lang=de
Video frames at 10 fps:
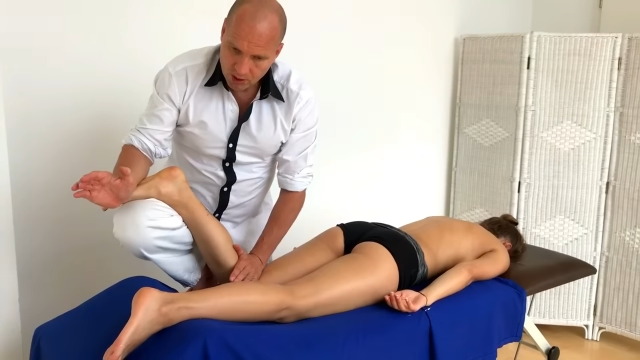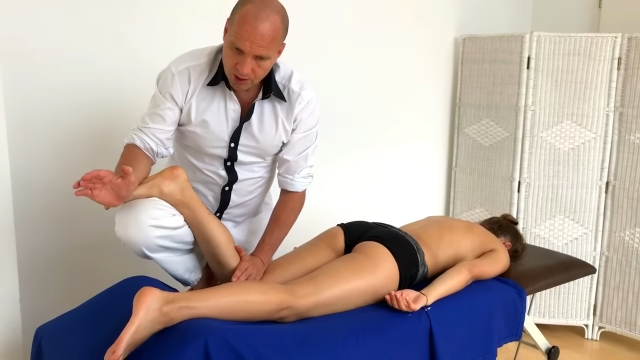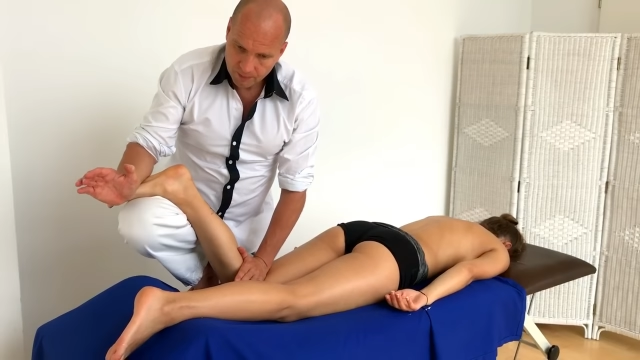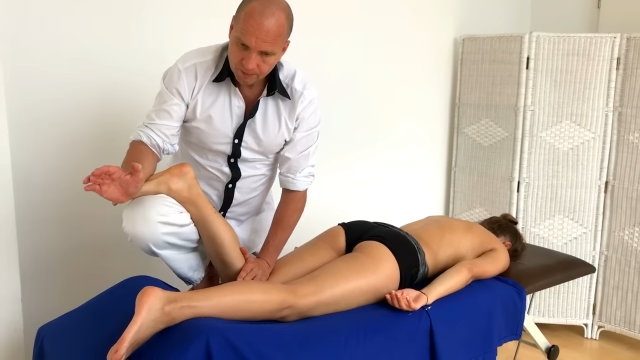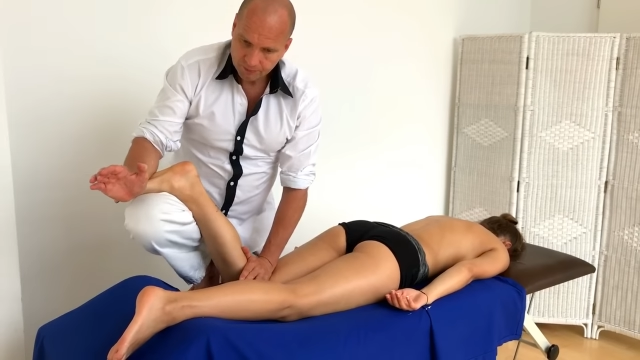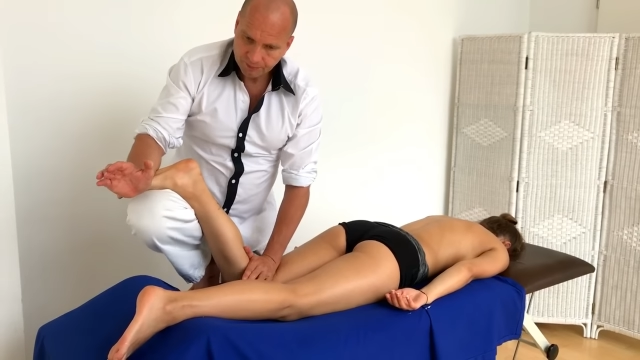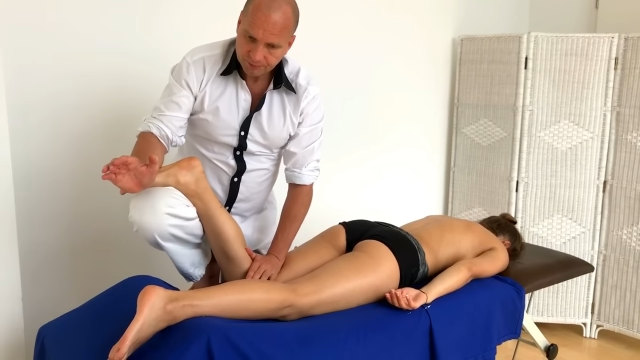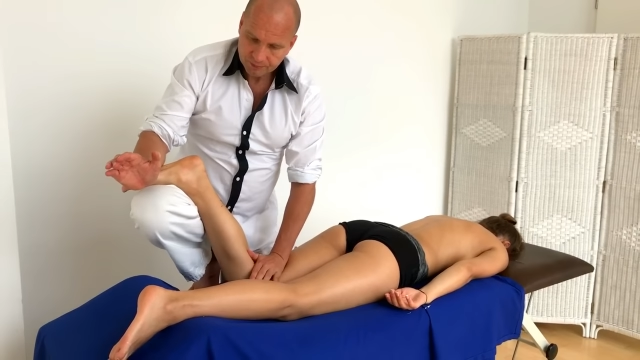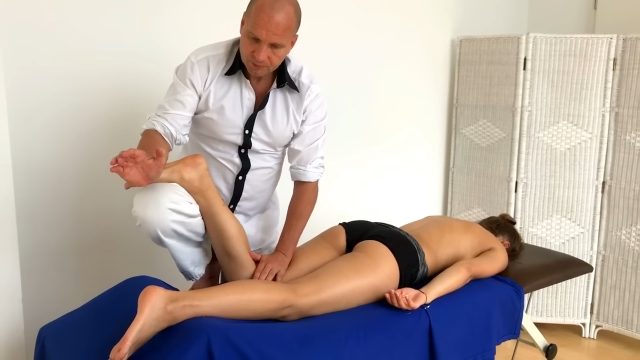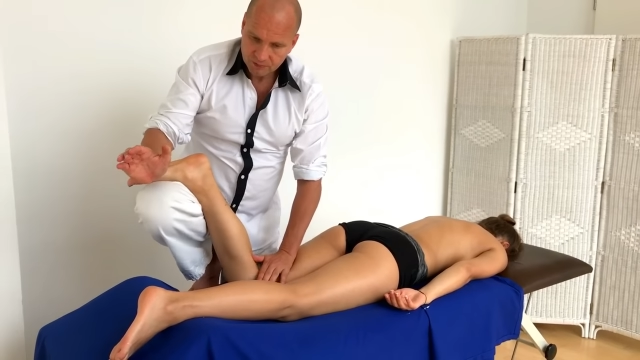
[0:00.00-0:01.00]
Wade
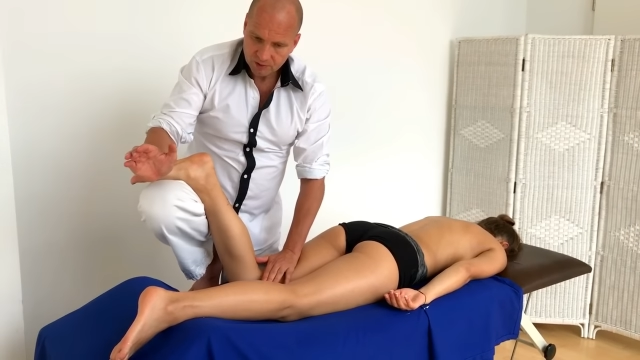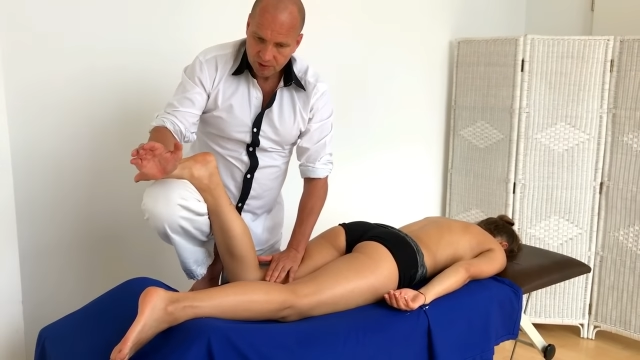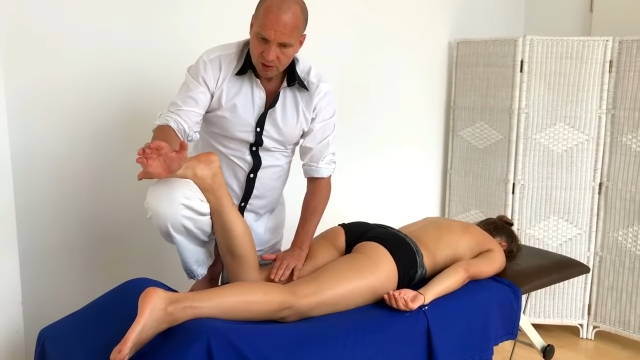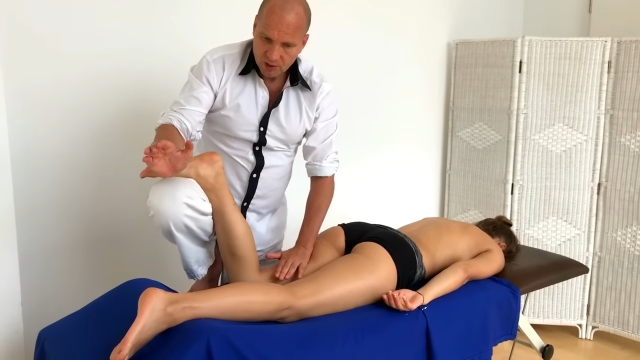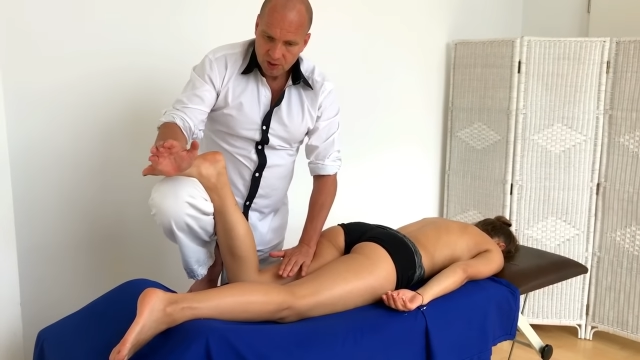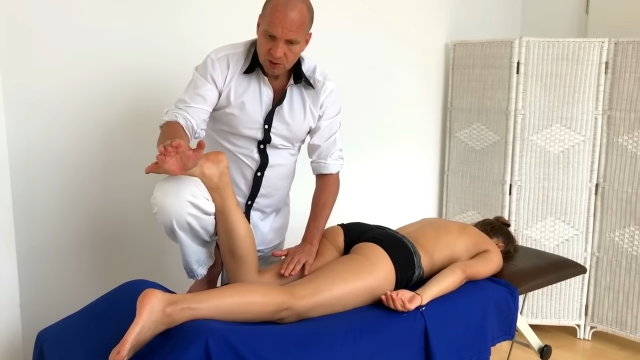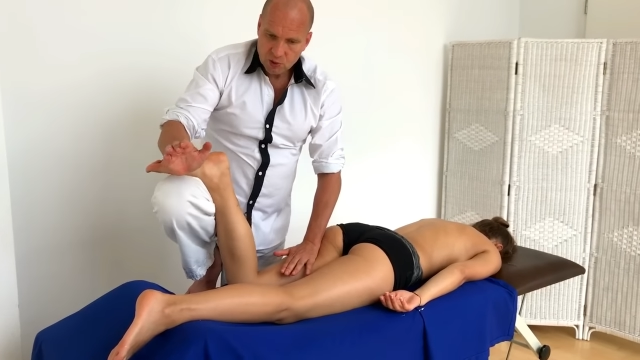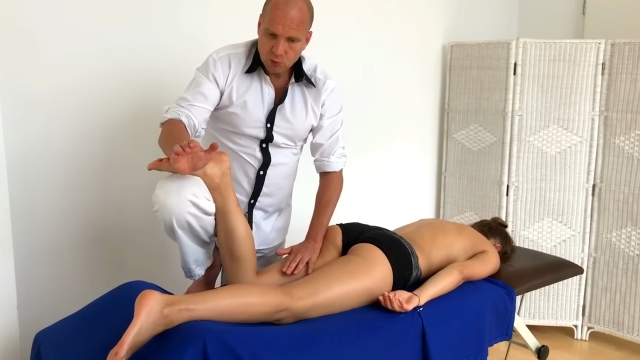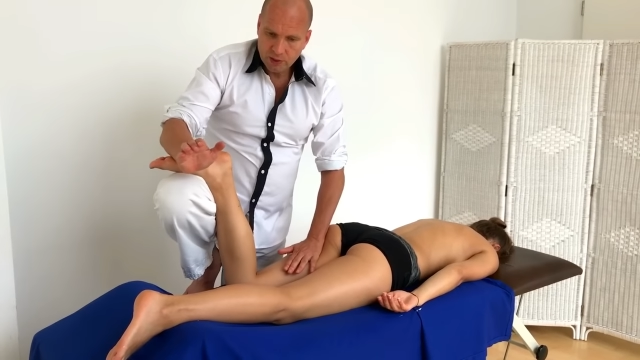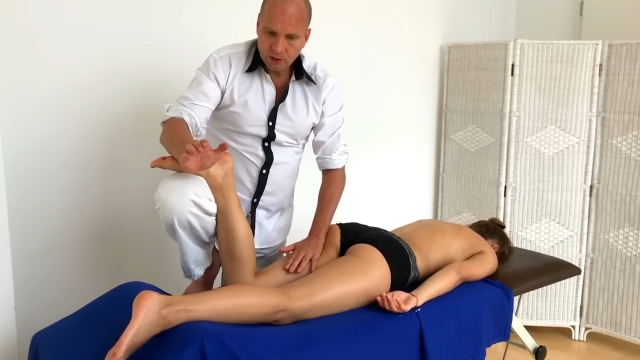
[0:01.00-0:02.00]
und leicht über den
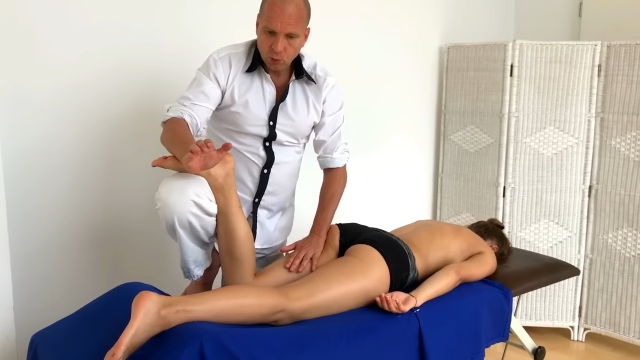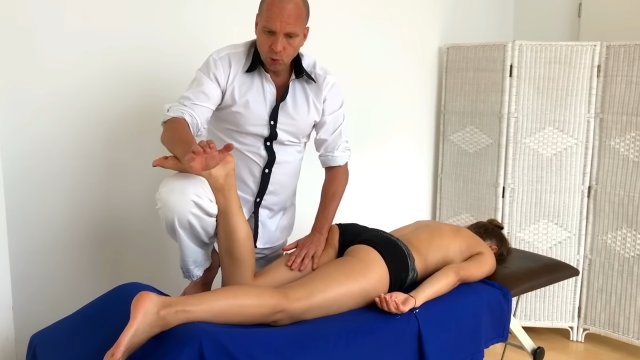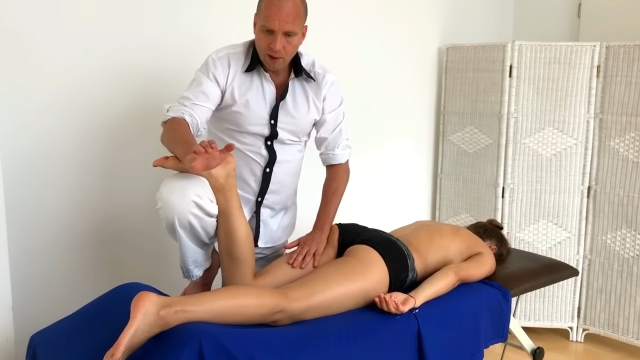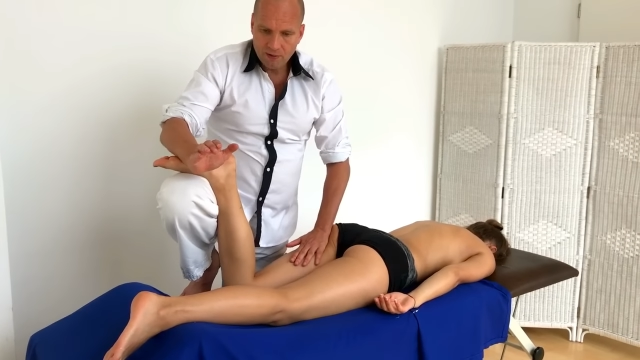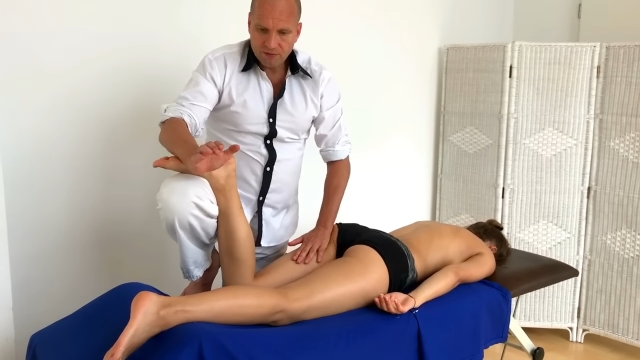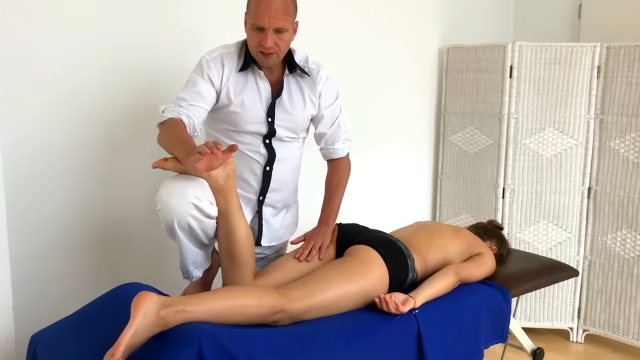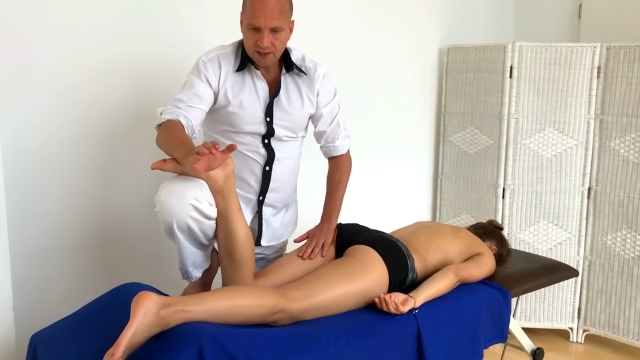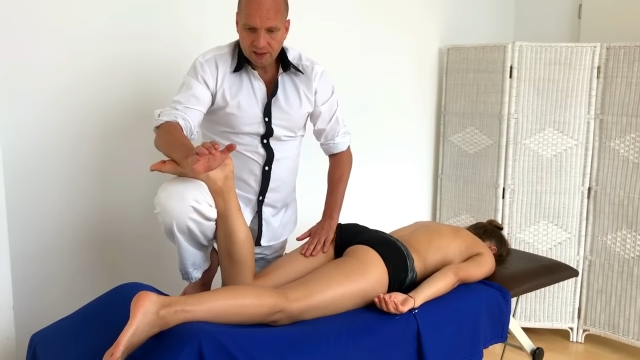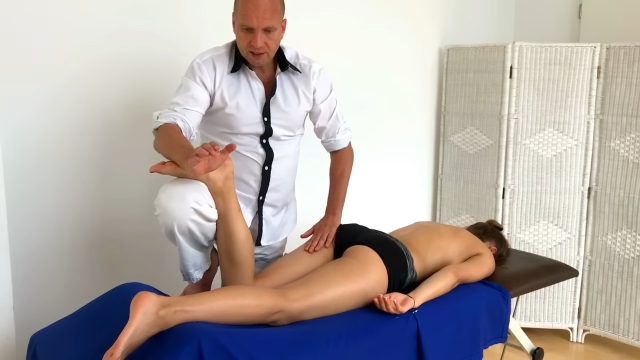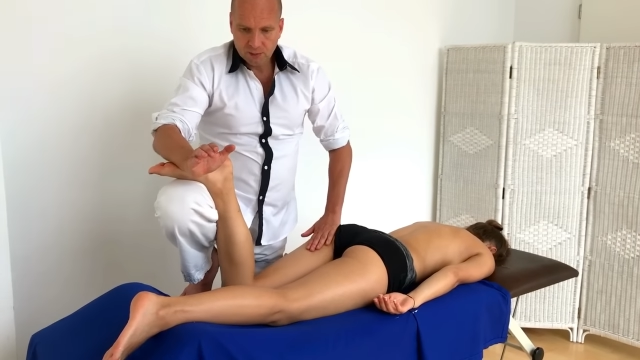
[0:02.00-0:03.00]
Oberschenkel,
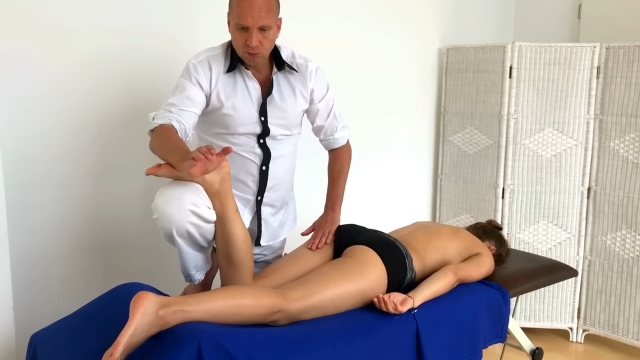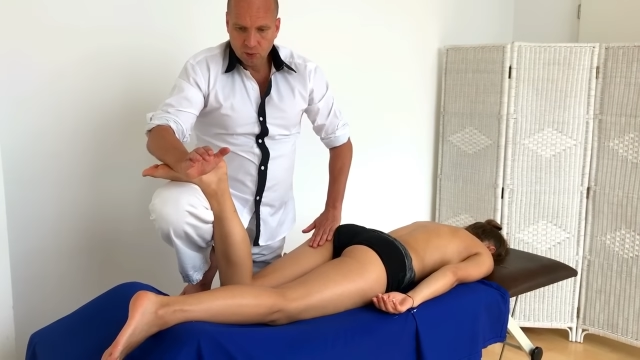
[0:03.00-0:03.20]
also